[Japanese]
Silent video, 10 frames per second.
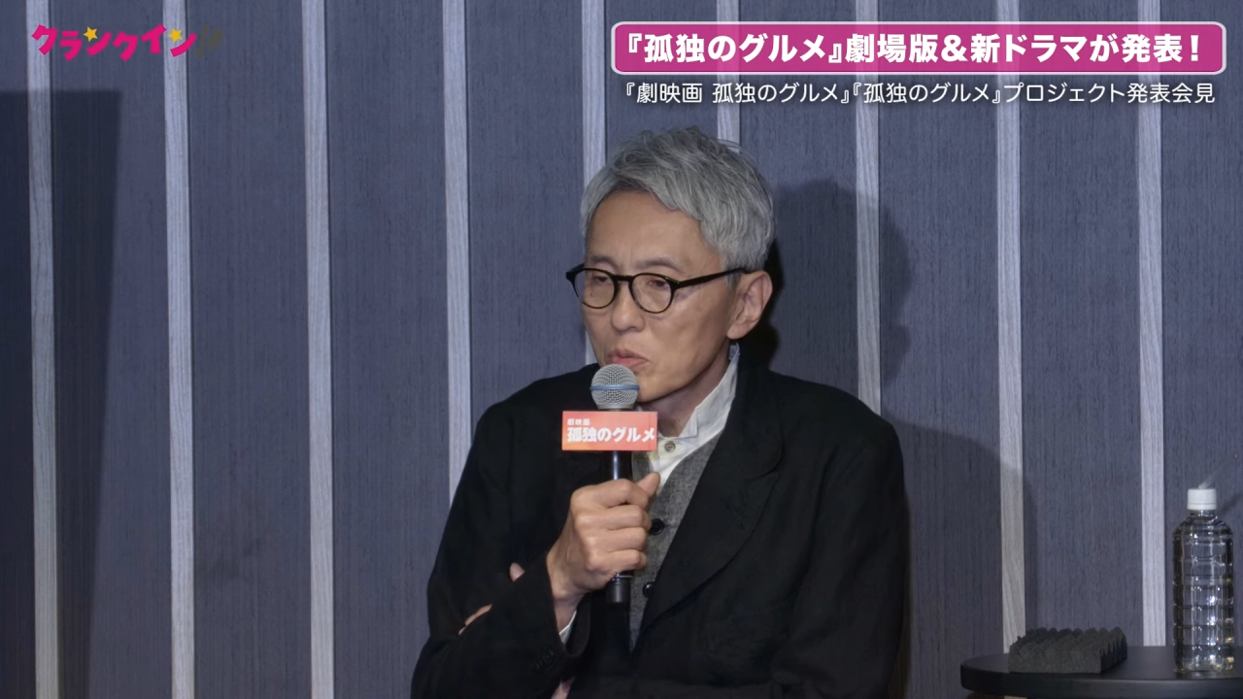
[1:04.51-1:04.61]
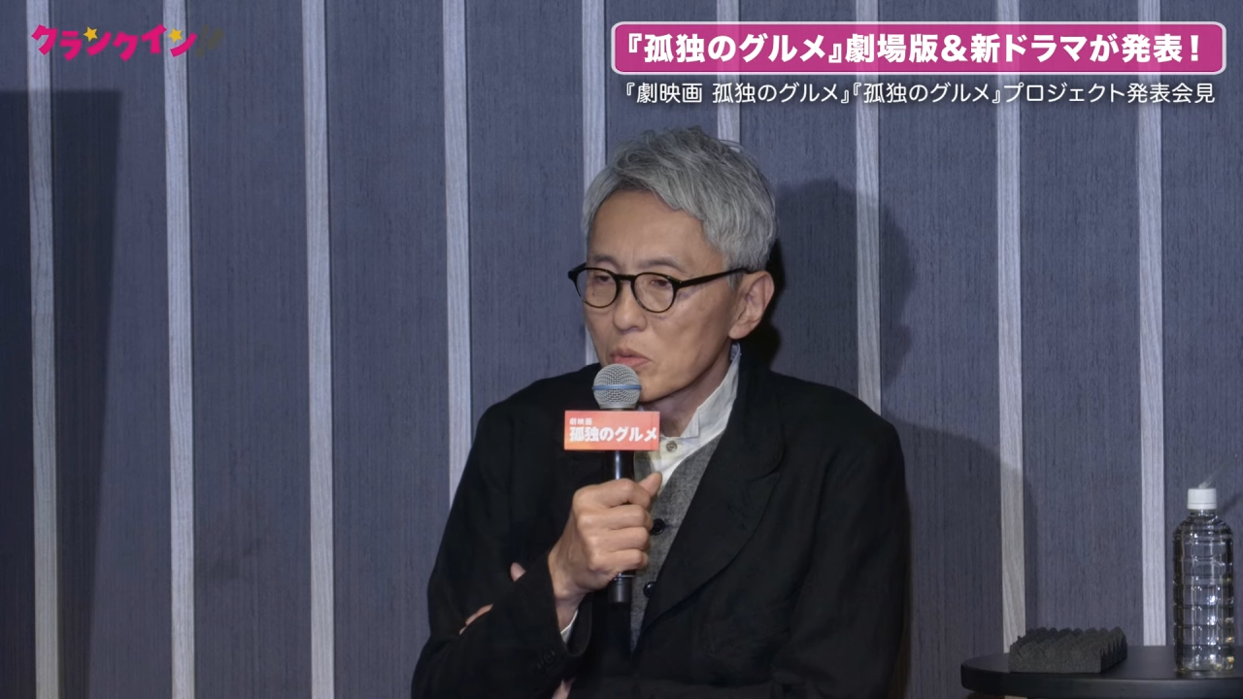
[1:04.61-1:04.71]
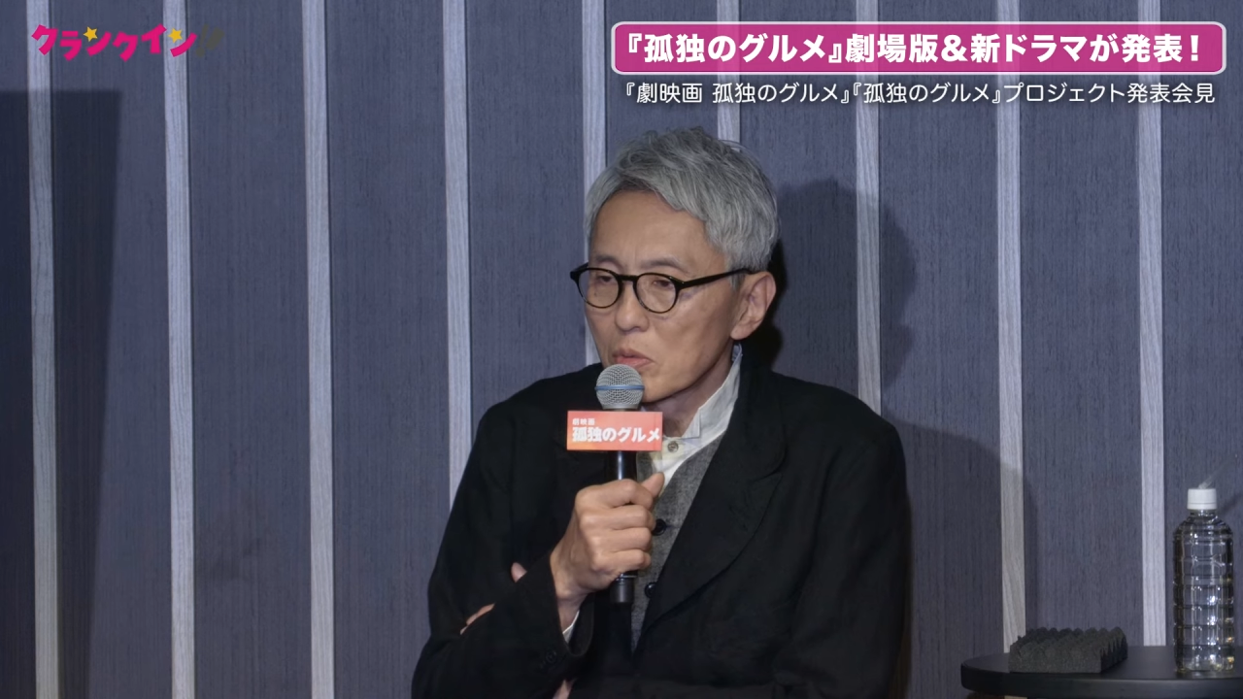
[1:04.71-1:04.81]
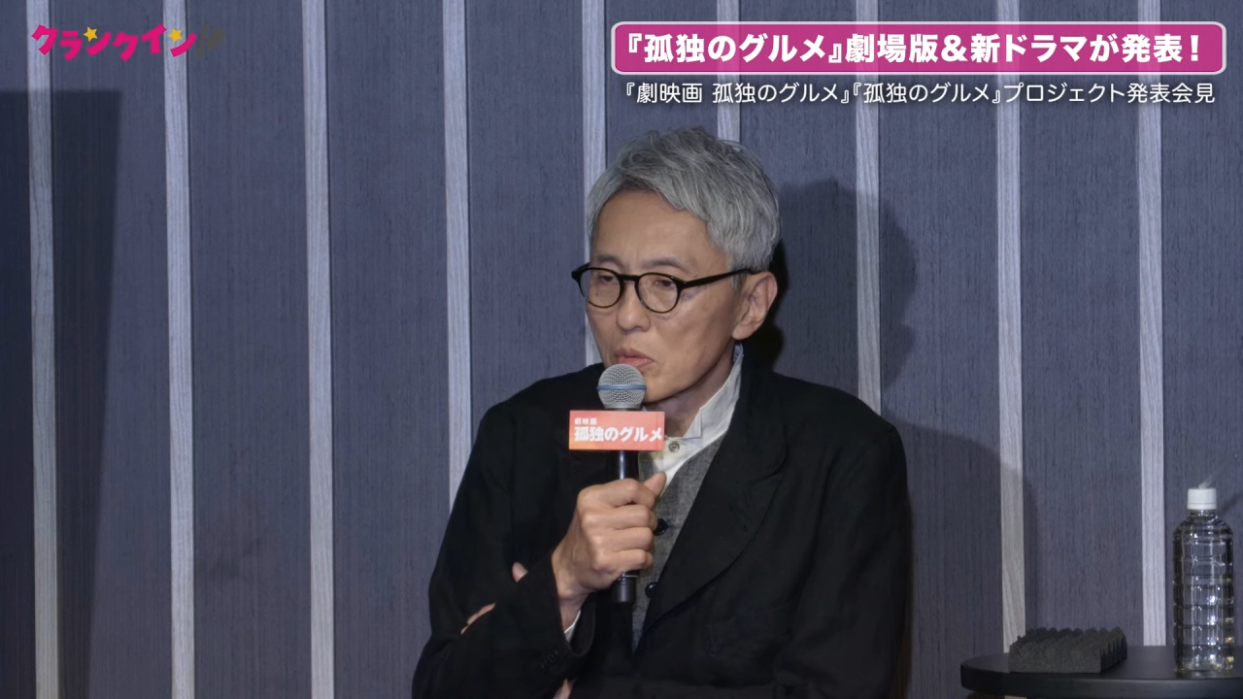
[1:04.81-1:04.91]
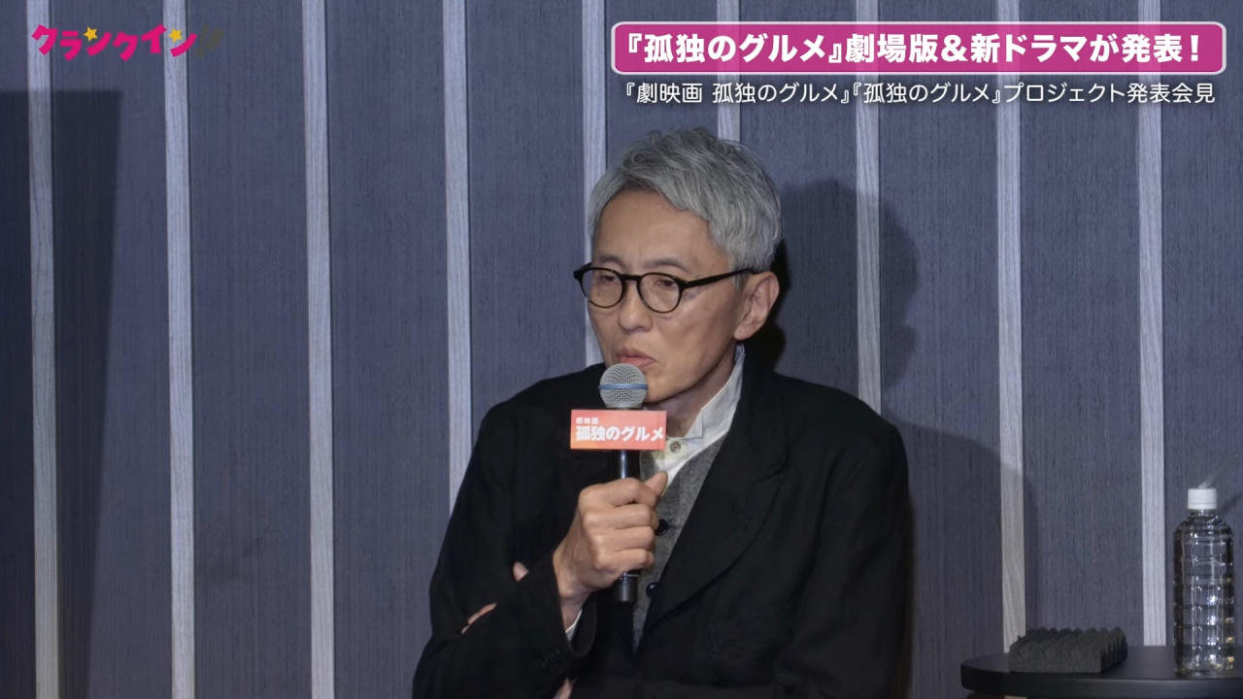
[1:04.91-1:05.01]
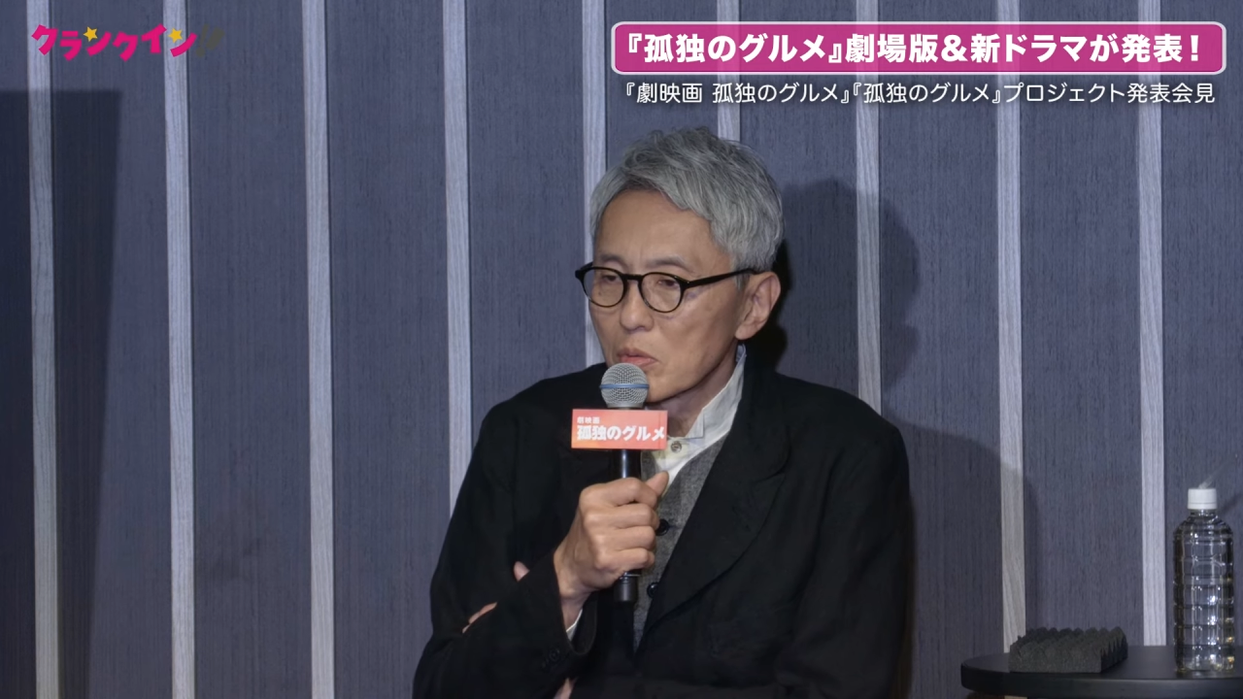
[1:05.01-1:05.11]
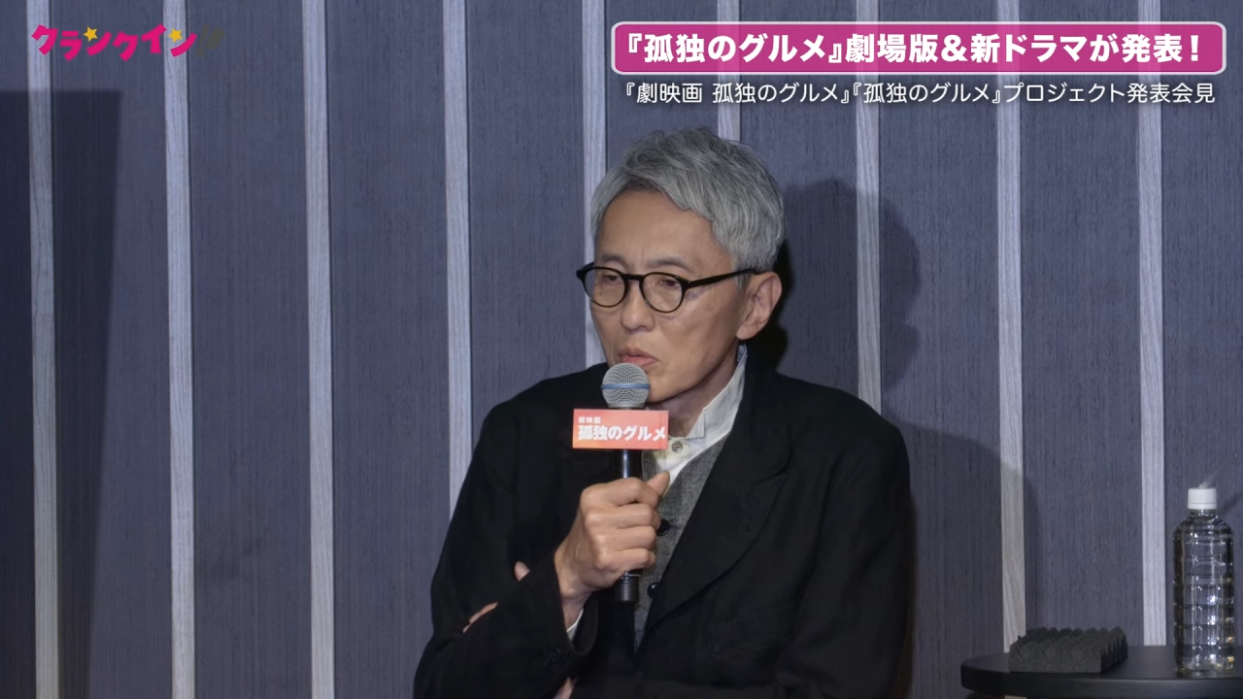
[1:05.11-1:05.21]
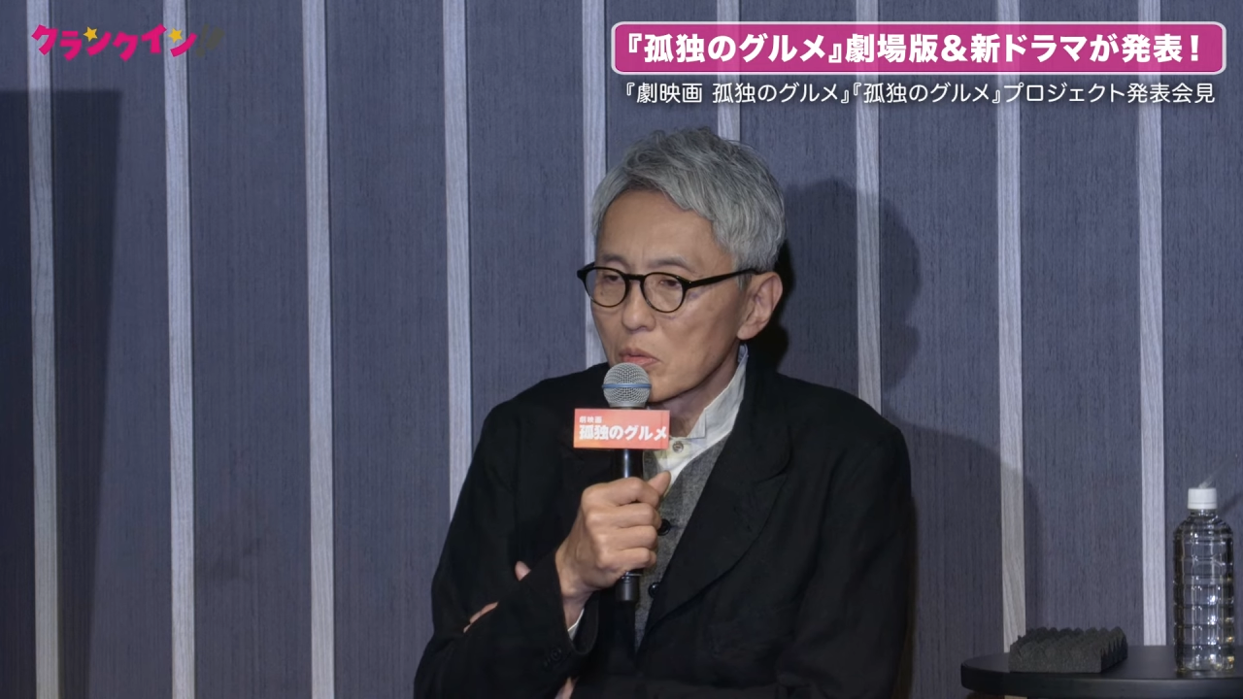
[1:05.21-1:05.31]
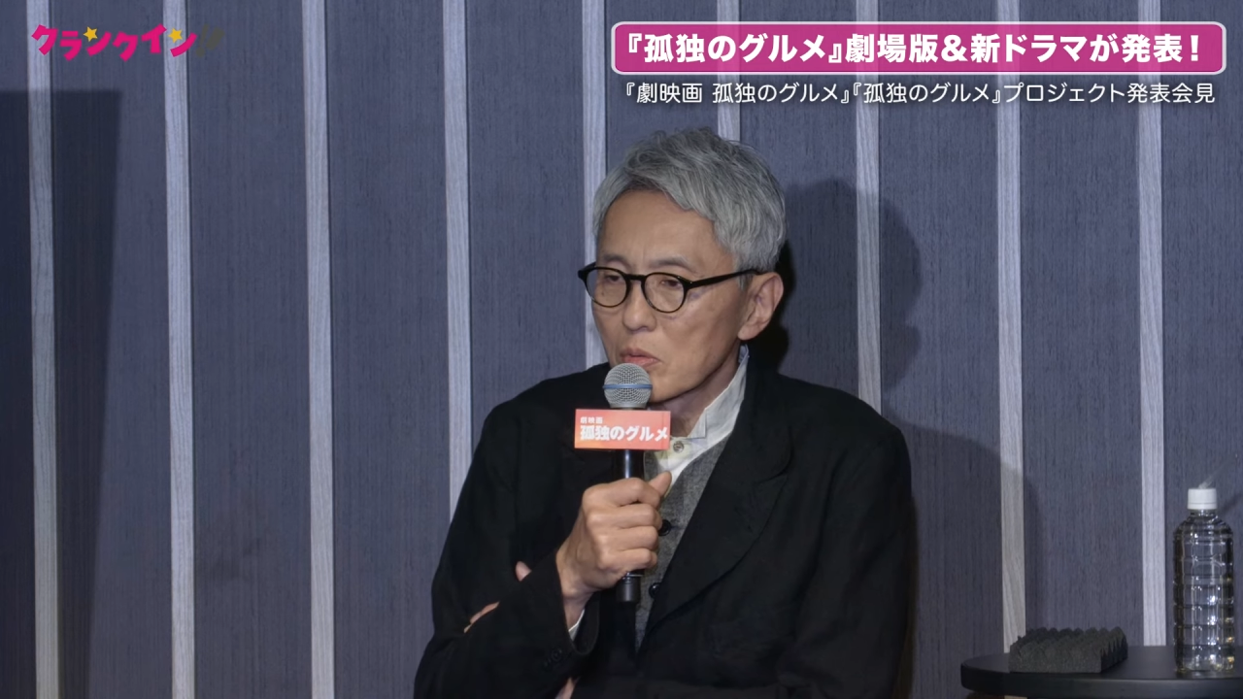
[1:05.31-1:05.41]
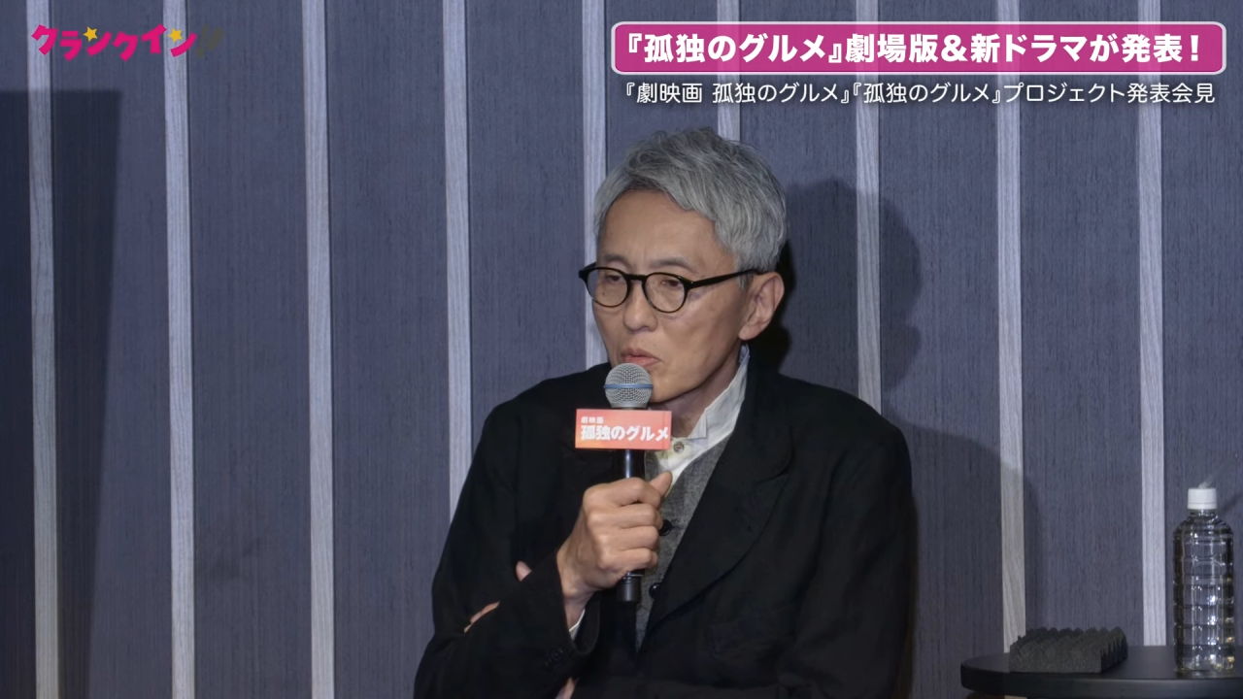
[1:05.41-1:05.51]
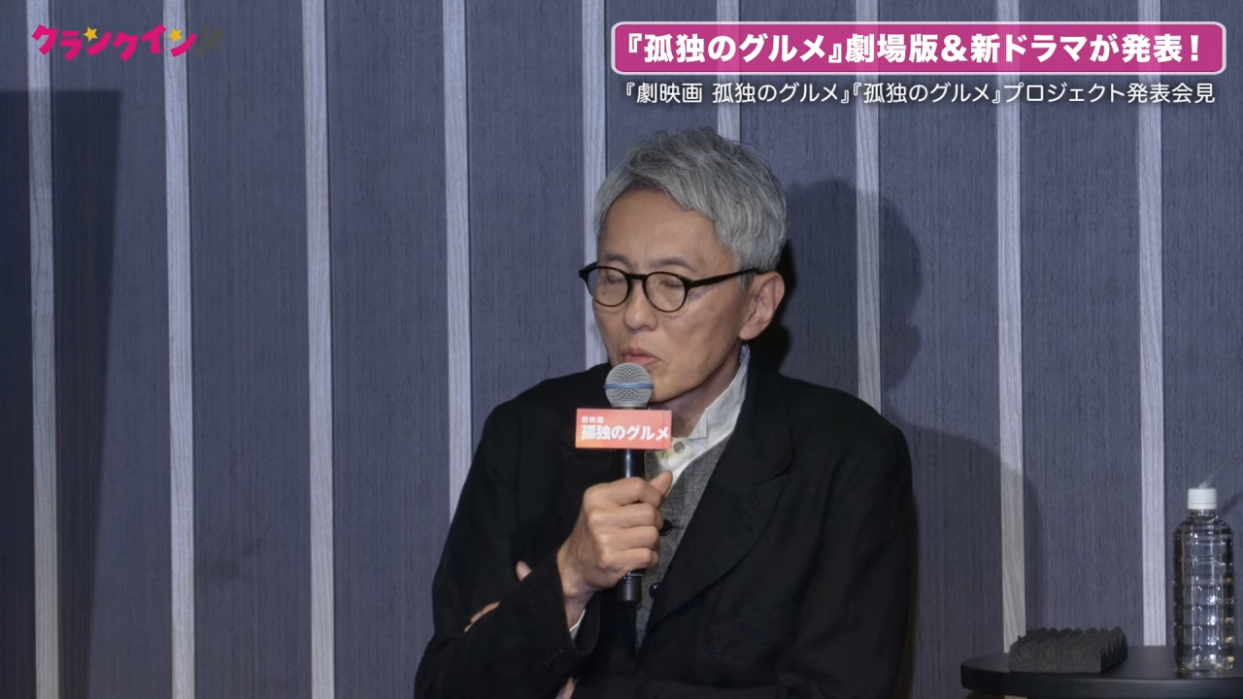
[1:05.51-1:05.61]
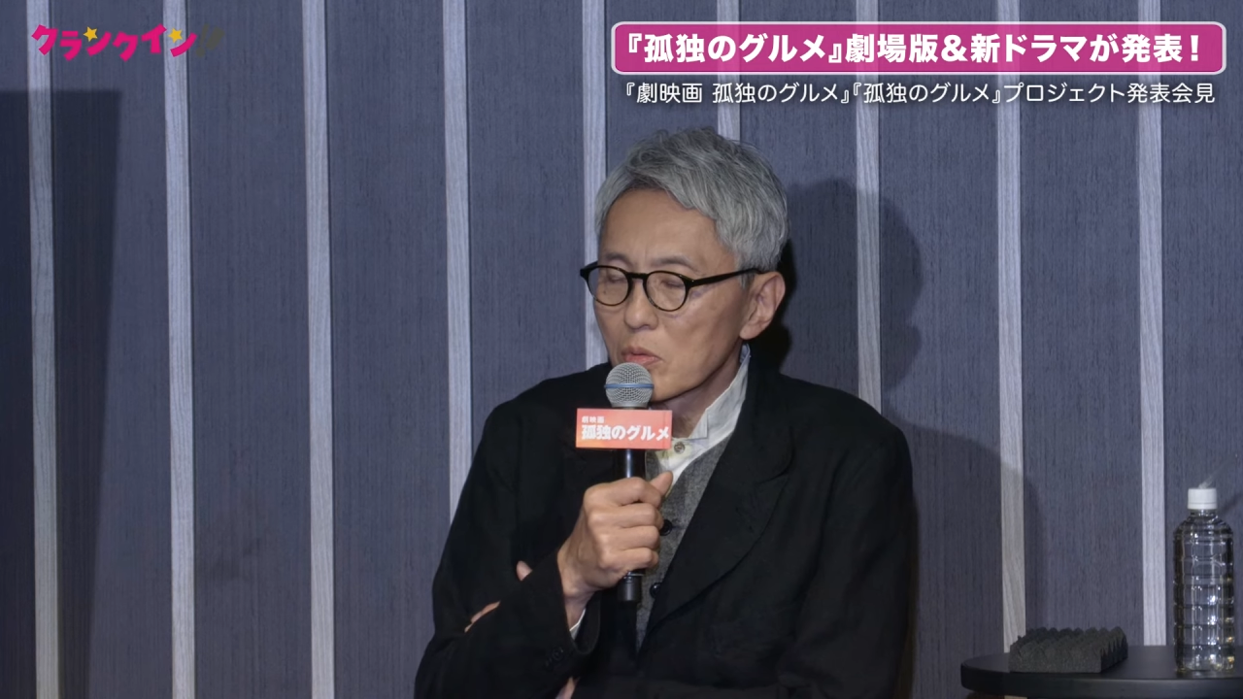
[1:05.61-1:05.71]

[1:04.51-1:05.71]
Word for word: の